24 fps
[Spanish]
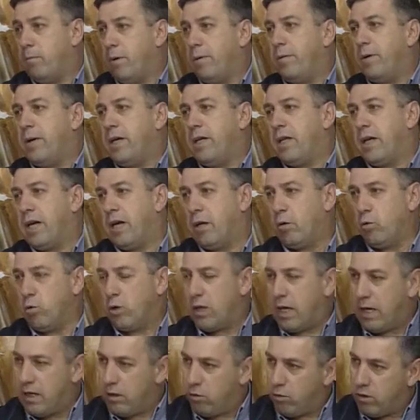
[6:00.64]

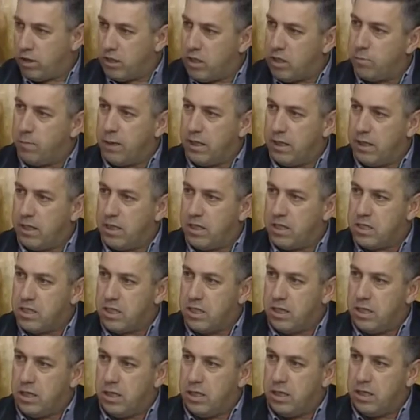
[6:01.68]
ejecutar todas esas partidas
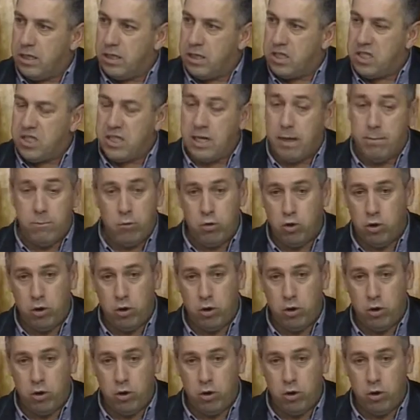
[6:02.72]
que necesitamos,